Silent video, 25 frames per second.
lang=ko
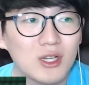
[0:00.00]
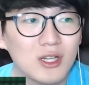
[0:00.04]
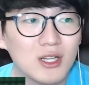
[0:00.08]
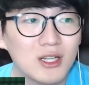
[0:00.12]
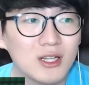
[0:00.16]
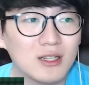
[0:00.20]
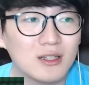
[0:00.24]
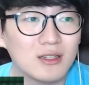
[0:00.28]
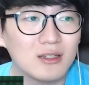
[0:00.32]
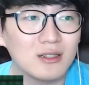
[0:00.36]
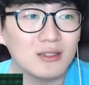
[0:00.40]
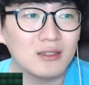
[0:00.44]

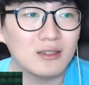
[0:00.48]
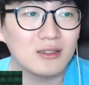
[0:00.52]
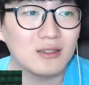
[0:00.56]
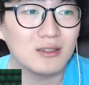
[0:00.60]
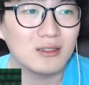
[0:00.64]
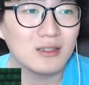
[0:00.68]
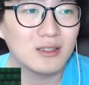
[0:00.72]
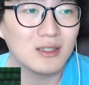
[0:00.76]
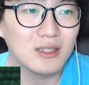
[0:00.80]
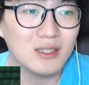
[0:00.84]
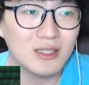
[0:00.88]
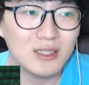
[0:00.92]
그
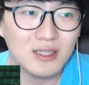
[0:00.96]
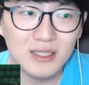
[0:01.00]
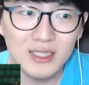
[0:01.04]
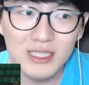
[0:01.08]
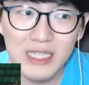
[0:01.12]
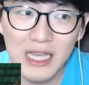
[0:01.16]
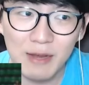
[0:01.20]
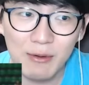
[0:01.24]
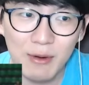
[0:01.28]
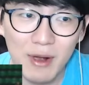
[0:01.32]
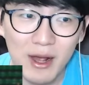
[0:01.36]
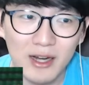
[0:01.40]

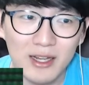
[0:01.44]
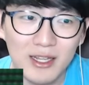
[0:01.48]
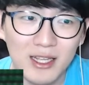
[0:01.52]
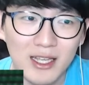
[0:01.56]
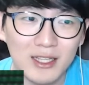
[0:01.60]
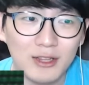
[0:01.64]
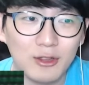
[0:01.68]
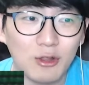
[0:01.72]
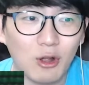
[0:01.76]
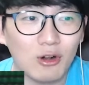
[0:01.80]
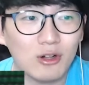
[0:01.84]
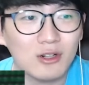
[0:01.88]
재활이
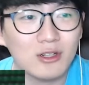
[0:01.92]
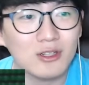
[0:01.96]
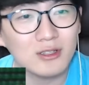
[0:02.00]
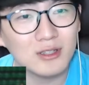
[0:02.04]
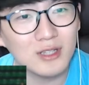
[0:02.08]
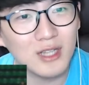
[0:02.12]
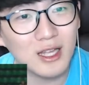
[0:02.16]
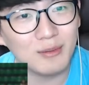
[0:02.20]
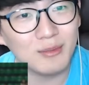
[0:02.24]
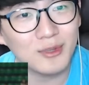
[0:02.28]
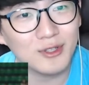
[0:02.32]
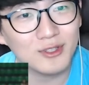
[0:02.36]
덜
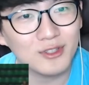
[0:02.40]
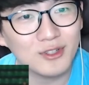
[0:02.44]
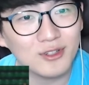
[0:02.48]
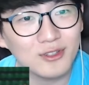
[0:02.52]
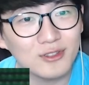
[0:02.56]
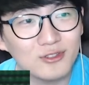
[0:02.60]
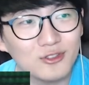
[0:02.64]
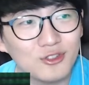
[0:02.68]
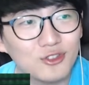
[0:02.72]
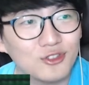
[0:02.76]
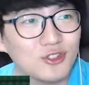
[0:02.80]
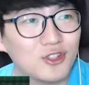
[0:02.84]
끝나면서
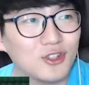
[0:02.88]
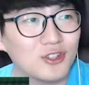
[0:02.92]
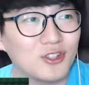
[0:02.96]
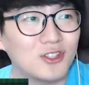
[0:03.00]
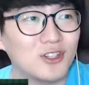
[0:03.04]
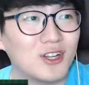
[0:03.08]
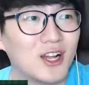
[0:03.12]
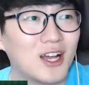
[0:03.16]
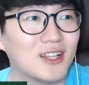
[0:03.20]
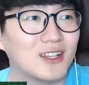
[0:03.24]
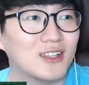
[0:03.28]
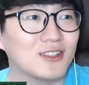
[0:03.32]
출전을
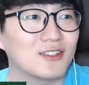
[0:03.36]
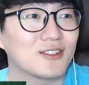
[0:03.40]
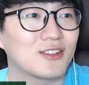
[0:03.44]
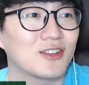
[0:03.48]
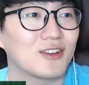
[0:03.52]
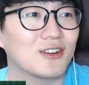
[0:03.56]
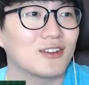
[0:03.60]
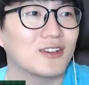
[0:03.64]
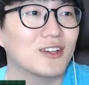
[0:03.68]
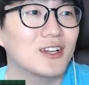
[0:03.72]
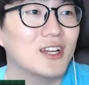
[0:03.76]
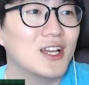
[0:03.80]
안
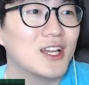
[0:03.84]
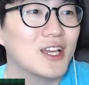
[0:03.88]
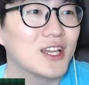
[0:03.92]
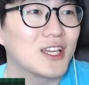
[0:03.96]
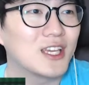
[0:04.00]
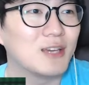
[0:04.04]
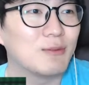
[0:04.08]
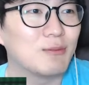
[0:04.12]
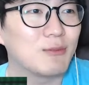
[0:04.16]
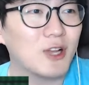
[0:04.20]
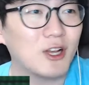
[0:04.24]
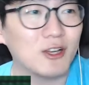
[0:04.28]
했어요.
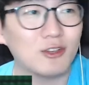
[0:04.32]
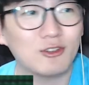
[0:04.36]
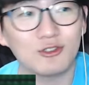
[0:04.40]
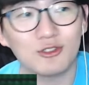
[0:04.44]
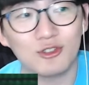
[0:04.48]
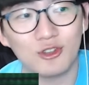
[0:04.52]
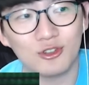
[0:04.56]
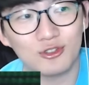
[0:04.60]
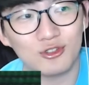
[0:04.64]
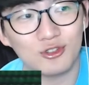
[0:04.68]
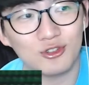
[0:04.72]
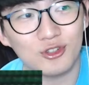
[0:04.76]
김강률
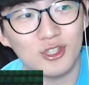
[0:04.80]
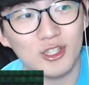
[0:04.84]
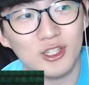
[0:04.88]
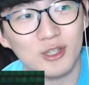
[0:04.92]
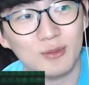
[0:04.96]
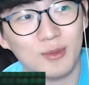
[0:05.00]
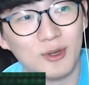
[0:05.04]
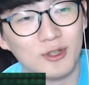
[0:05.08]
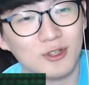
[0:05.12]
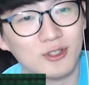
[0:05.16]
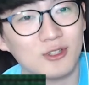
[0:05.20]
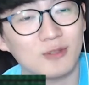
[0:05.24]
선수는
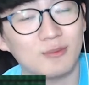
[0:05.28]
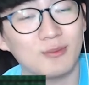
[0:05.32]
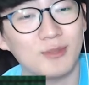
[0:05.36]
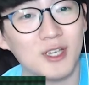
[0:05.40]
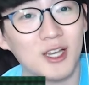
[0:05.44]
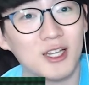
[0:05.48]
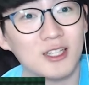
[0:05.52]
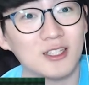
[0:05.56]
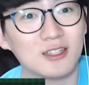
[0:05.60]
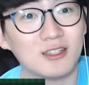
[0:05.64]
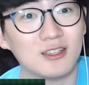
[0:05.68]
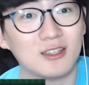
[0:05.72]
이번 그
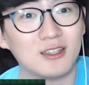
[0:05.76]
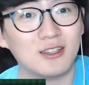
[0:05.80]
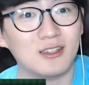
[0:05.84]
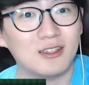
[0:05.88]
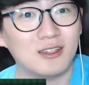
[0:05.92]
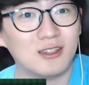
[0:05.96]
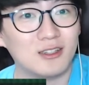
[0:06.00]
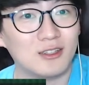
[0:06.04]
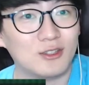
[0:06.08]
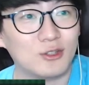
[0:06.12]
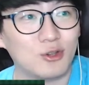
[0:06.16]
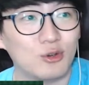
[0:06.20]

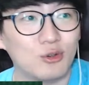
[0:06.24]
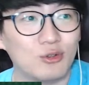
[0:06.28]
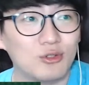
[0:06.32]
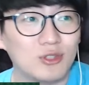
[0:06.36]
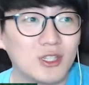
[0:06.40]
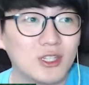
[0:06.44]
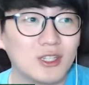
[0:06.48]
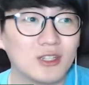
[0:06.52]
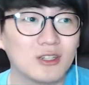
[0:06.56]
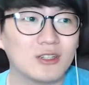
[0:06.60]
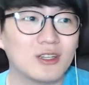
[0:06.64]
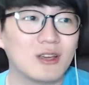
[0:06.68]
미야자키
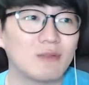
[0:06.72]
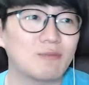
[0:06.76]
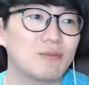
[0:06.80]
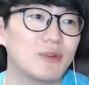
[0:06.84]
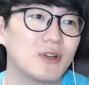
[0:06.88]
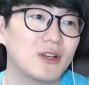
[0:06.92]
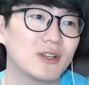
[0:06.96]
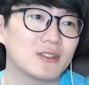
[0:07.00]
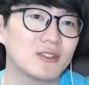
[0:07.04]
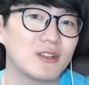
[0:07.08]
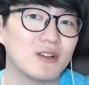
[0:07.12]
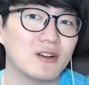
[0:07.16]
교육리그
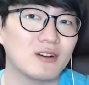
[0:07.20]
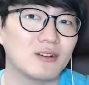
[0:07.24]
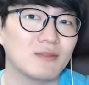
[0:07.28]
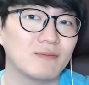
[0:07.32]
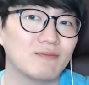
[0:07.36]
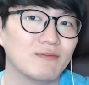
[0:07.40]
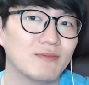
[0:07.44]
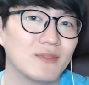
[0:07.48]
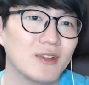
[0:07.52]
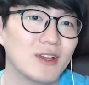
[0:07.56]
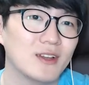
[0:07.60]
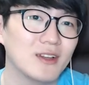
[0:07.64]
캠프에서
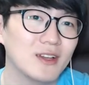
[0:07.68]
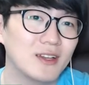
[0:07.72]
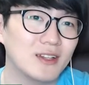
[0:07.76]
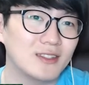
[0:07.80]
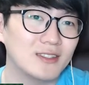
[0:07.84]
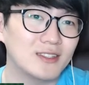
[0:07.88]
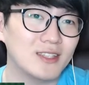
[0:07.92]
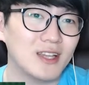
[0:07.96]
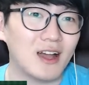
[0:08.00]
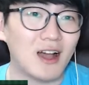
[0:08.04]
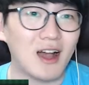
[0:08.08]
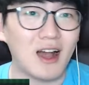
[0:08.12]

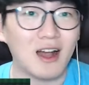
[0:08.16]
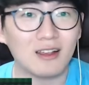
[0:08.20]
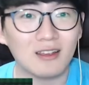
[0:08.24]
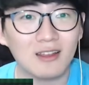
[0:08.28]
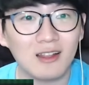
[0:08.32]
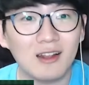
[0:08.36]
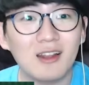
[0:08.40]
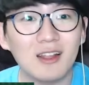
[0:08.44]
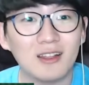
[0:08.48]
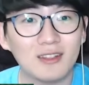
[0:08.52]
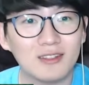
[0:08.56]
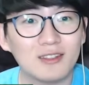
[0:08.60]
이제
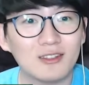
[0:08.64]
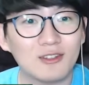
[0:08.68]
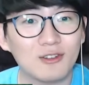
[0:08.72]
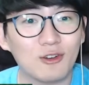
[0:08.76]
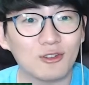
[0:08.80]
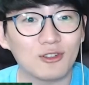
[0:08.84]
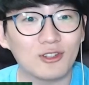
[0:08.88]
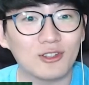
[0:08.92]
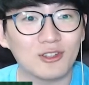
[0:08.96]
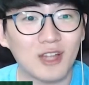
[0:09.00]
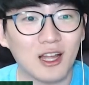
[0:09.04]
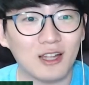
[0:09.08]

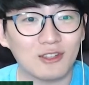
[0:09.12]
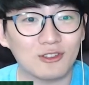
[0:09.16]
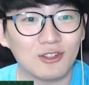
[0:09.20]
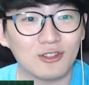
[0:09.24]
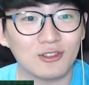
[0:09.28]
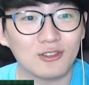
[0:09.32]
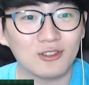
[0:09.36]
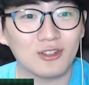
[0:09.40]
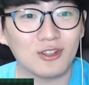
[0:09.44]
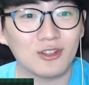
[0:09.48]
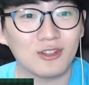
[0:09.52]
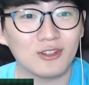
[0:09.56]
아킬레스건을
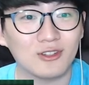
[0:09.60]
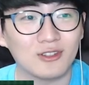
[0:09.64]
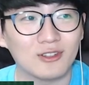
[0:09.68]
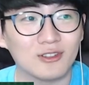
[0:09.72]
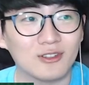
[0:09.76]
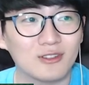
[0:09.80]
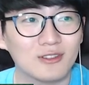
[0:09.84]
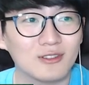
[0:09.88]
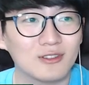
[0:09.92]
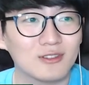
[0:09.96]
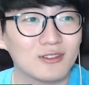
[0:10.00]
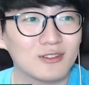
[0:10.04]
다쳤어요.
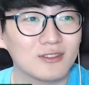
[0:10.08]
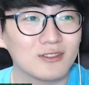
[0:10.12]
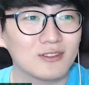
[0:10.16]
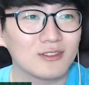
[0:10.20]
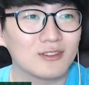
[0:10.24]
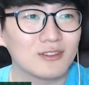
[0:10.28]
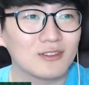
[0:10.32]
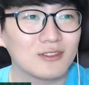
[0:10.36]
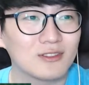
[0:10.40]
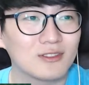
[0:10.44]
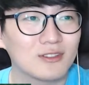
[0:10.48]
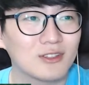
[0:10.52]

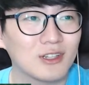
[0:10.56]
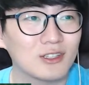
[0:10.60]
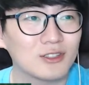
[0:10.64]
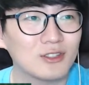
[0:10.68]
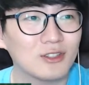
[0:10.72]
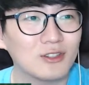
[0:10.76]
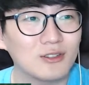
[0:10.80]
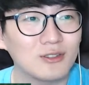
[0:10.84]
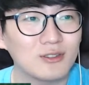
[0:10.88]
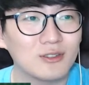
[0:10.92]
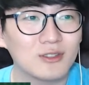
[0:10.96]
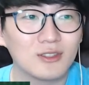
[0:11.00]

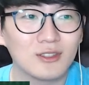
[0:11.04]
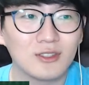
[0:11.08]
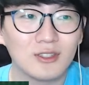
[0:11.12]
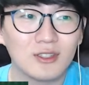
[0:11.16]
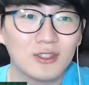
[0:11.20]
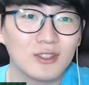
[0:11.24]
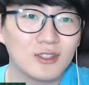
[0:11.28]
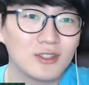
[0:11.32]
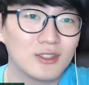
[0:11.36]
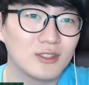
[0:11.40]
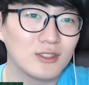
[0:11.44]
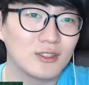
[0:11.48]
그래서
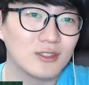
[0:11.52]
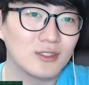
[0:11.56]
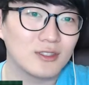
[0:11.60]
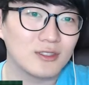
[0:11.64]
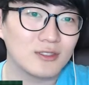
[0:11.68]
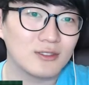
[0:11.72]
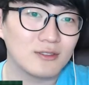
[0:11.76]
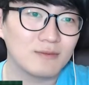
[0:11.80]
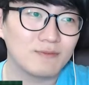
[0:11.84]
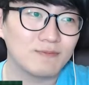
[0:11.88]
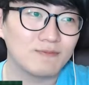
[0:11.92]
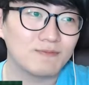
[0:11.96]

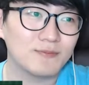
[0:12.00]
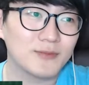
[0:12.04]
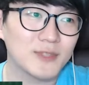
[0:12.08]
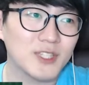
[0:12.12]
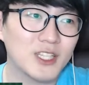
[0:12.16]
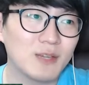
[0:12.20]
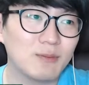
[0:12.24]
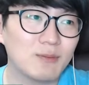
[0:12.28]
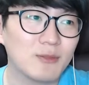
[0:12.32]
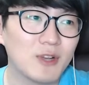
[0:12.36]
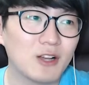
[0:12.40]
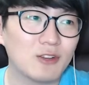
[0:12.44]

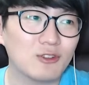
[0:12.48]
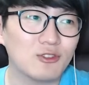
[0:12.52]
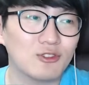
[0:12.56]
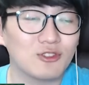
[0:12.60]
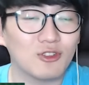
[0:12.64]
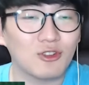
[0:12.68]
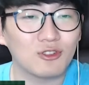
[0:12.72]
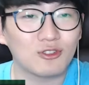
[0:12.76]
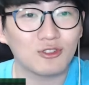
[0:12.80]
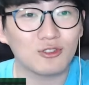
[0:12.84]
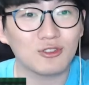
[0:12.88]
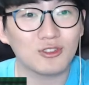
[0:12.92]
김강률
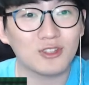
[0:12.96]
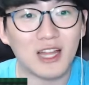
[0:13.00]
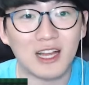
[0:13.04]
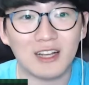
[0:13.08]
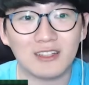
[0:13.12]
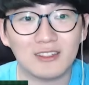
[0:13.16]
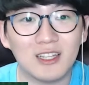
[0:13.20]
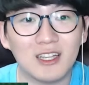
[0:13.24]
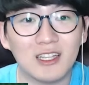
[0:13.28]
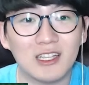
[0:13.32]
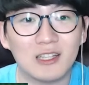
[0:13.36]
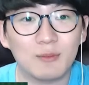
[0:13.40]
선수는
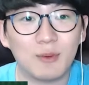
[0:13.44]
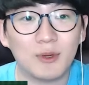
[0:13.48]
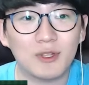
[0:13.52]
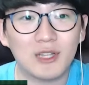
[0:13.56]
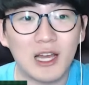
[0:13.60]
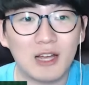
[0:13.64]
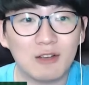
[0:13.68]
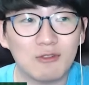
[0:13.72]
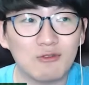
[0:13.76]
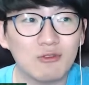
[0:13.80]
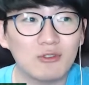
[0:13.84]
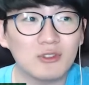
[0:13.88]
당장 이번
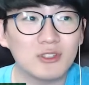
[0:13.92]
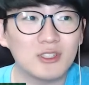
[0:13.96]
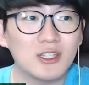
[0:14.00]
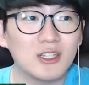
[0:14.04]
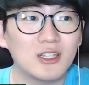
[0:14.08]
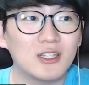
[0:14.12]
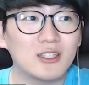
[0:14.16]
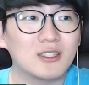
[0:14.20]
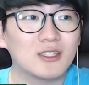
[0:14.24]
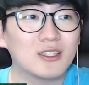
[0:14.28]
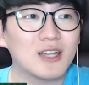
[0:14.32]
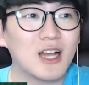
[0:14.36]
한국
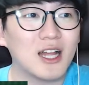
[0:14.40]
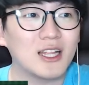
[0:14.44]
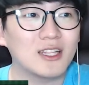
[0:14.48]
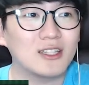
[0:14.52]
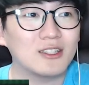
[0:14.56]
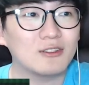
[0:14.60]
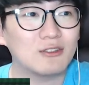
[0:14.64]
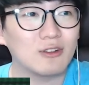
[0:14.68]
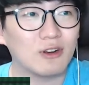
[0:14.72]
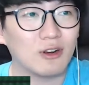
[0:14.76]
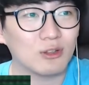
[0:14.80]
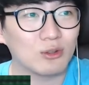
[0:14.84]
시리즈가
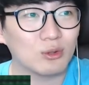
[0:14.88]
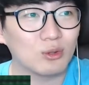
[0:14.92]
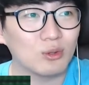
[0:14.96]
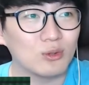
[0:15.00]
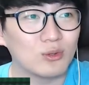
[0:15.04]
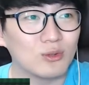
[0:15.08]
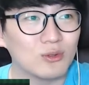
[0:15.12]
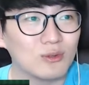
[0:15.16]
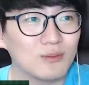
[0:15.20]
아니더라도